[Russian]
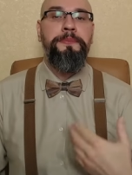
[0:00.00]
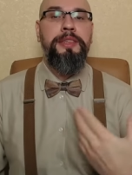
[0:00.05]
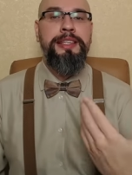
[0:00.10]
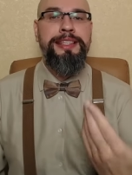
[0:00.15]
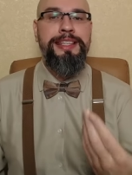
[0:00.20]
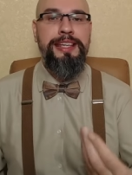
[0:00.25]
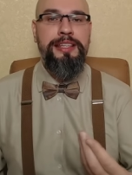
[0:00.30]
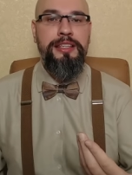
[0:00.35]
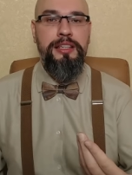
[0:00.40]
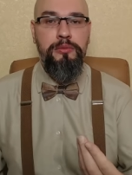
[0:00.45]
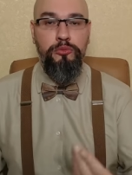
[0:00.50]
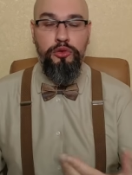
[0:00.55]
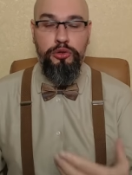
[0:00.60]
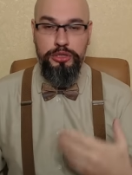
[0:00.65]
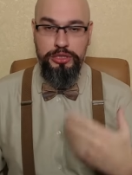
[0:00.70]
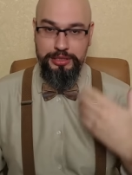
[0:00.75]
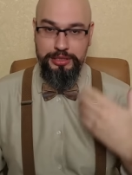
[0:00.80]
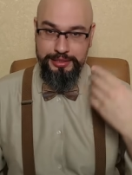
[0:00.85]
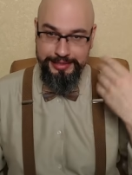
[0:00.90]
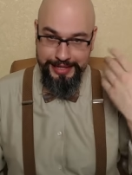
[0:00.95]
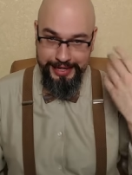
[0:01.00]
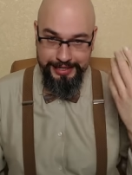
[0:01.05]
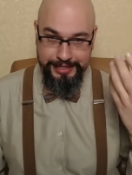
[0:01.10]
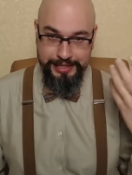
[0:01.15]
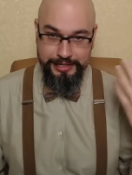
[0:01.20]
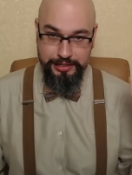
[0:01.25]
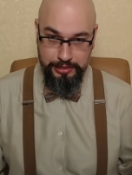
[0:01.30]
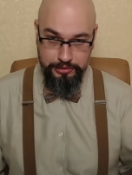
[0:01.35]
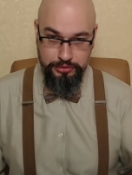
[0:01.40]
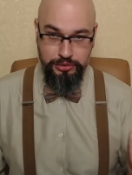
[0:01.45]
Не не может.
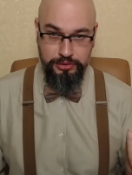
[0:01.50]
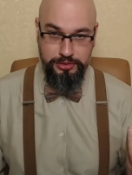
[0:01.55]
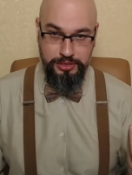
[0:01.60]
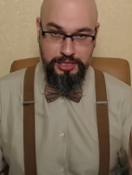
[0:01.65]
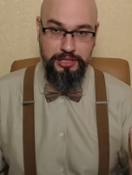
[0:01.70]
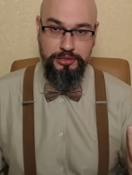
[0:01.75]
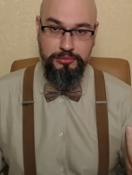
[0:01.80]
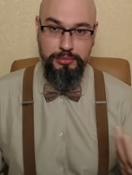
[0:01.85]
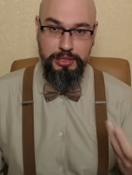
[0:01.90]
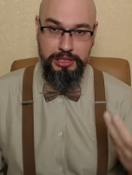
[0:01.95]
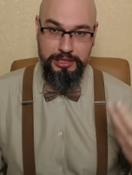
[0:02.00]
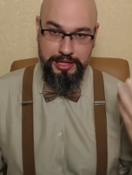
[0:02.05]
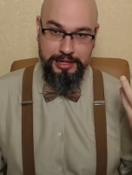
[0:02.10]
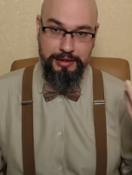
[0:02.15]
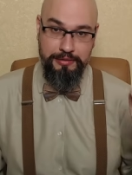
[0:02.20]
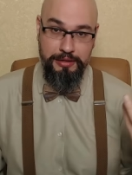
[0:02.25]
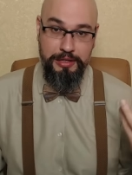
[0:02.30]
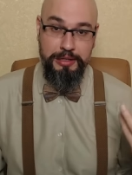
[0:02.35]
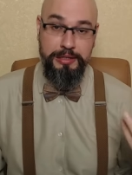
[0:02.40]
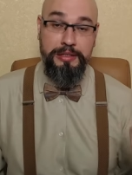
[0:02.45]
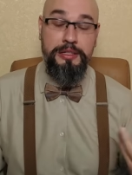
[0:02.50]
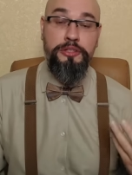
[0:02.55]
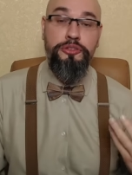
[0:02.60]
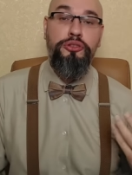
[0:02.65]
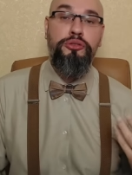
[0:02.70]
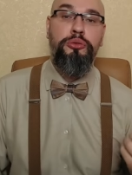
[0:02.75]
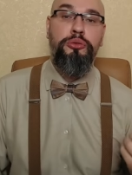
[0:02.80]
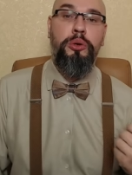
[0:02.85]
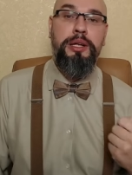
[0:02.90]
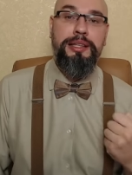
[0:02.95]
Теоретически же мы договорились,
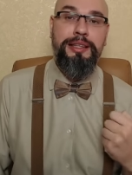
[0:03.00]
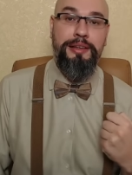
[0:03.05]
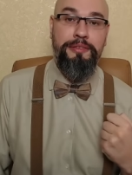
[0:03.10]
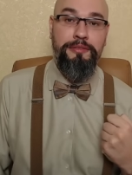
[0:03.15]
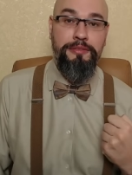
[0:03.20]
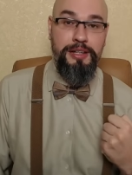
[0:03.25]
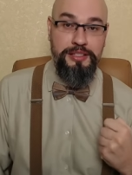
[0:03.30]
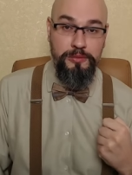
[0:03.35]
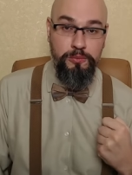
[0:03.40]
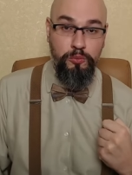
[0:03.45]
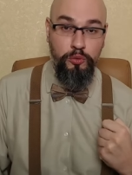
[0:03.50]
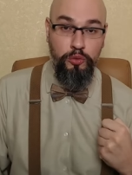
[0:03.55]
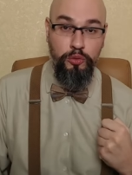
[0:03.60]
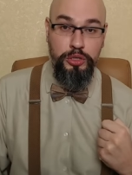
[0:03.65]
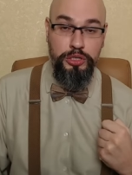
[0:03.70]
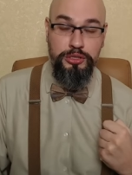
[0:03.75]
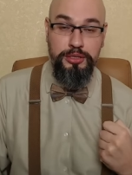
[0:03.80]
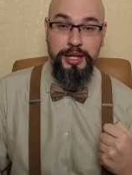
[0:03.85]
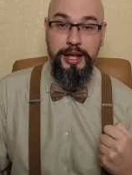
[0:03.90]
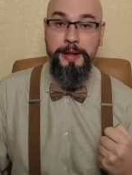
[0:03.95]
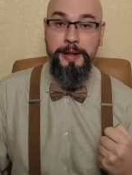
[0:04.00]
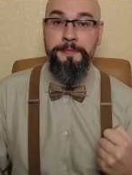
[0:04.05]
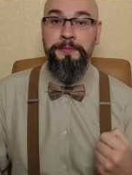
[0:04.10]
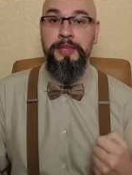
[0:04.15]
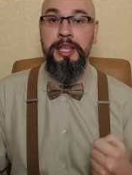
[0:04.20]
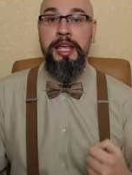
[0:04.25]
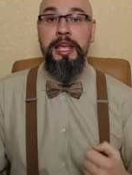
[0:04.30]
что это возможно.